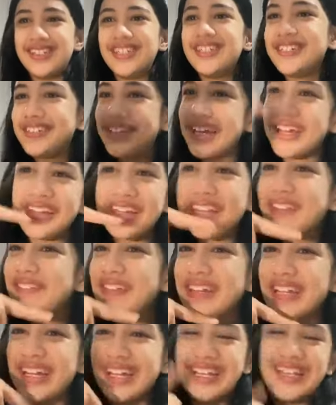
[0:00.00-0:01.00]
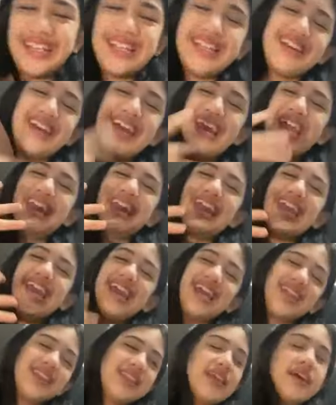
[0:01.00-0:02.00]
Terus Chelsea menang lagi
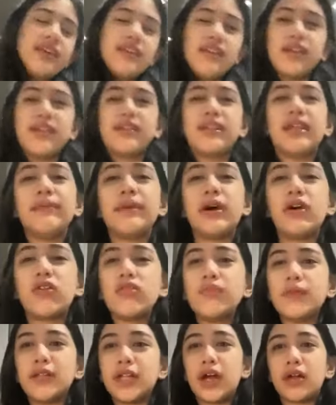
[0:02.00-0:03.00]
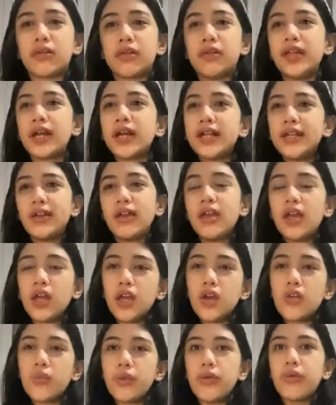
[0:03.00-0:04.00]
Tim aku menang Soalnya kan
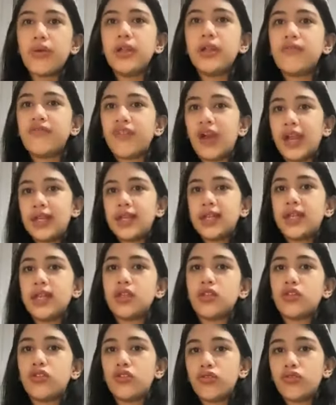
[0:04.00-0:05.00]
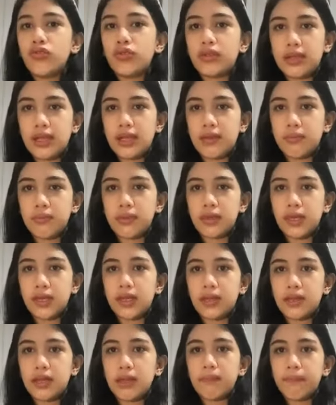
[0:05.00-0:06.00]
we were divided in two teams
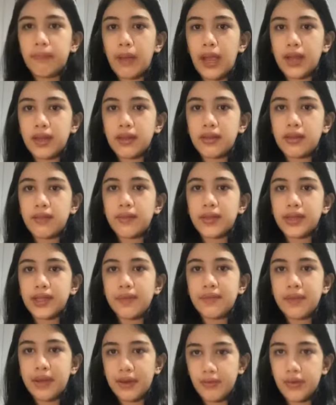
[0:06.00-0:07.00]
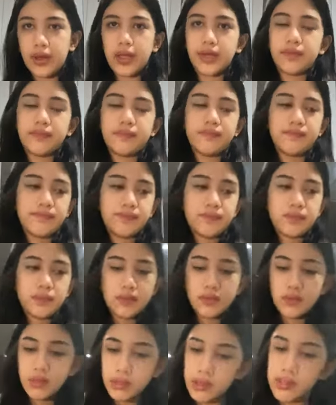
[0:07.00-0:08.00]
Ada tim pirate sama tim hewan
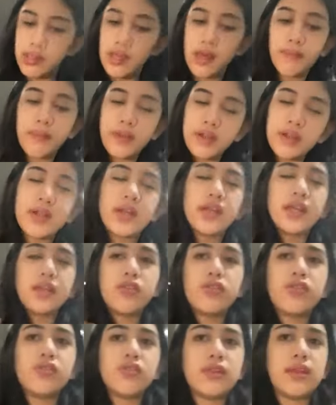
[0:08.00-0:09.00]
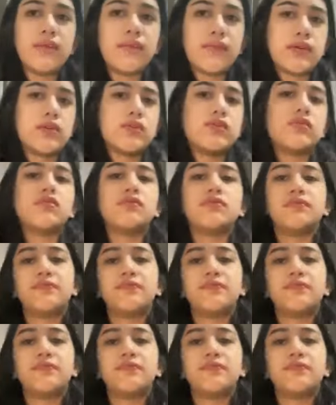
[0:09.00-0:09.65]
Terus yang menang itu tim aku